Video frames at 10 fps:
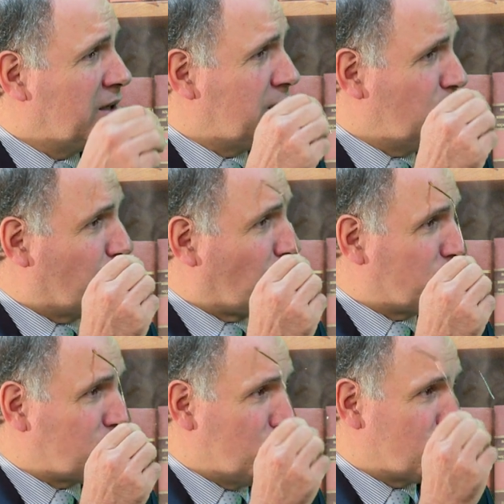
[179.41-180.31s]
que o
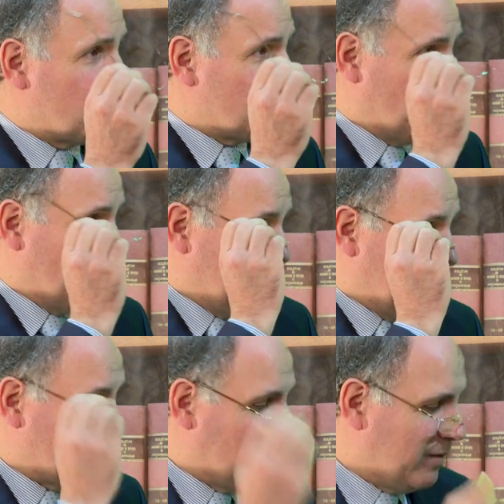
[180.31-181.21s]
próprio Senhor Jesus deu a
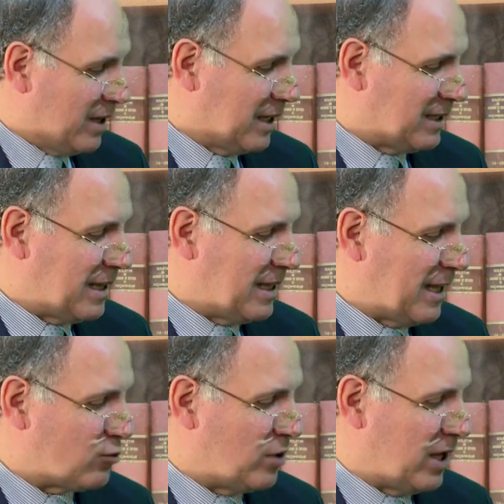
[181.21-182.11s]
Pedro e que vem relatada em
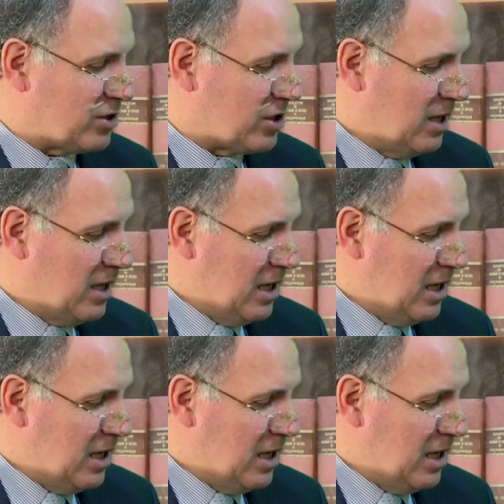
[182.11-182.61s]
Atos 10.